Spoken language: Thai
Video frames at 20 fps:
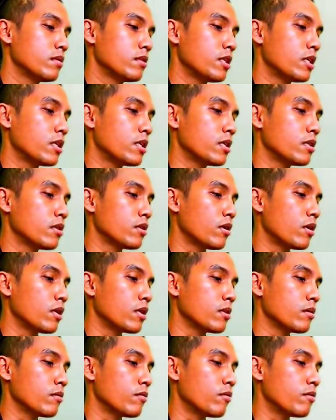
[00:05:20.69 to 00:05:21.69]
จะตอ
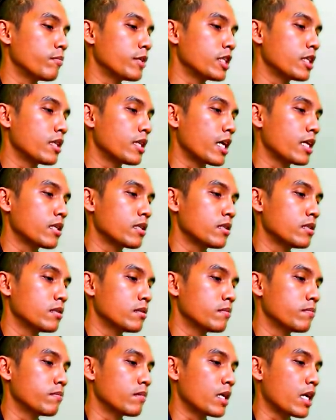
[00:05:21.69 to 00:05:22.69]
นองค์พระชรัตคือ
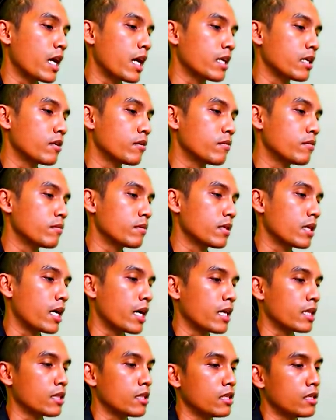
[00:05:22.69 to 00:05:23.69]
งานเขา
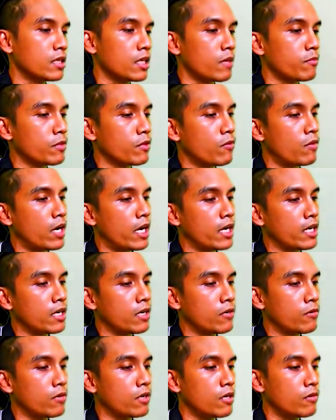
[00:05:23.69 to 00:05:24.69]
งานที่ทำถวาย
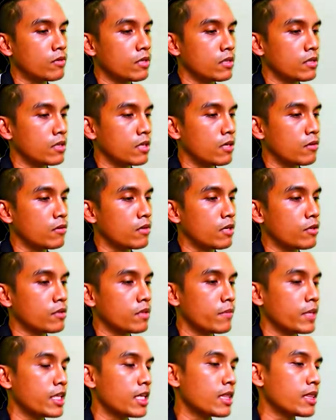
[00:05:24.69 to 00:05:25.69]
เขาเขาคือเขาเขา
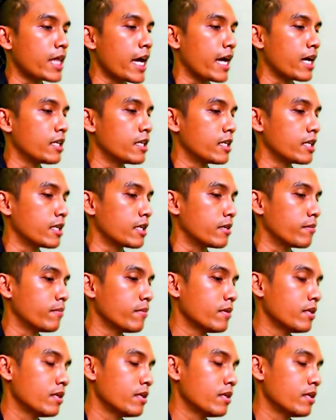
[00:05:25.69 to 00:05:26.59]
จะไม่ได้แตะเลยครับ